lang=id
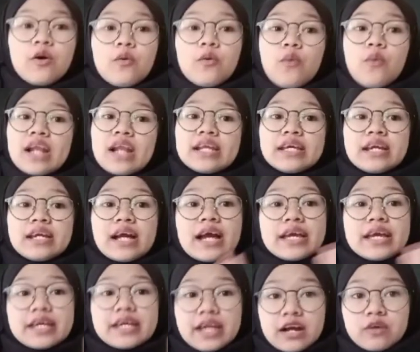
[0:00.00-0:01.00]
walika
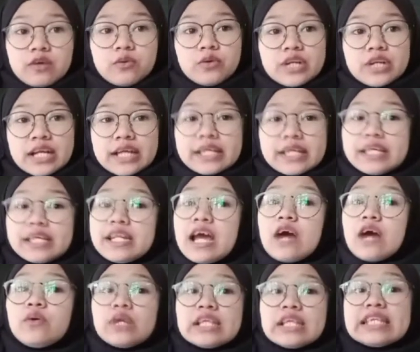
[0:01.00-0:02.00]
yakuna
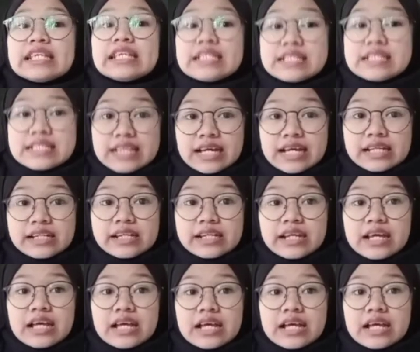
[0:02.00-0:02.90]
ul insan